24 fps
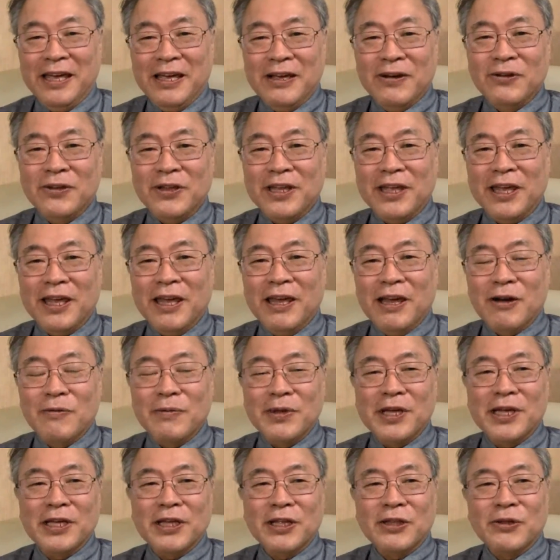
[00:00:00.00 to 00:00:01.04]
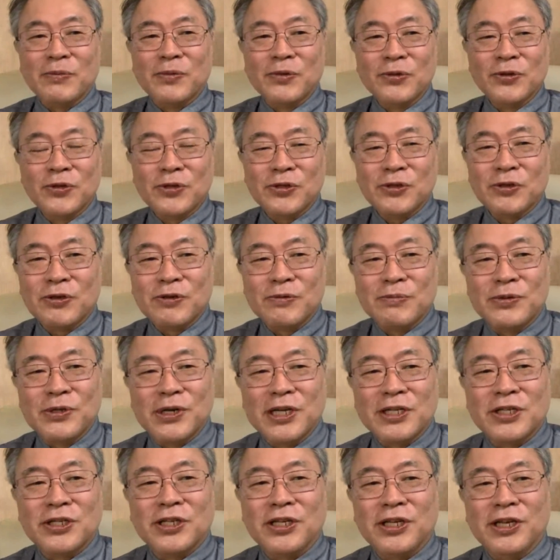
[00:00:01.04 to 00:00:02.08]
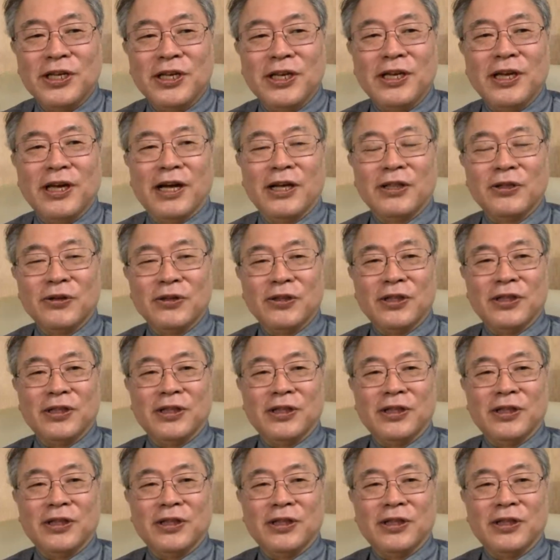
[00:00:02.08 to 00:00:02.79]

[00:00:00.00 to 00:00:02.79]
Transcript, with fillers: それで、アメリカだとものすごく分厚い、あの、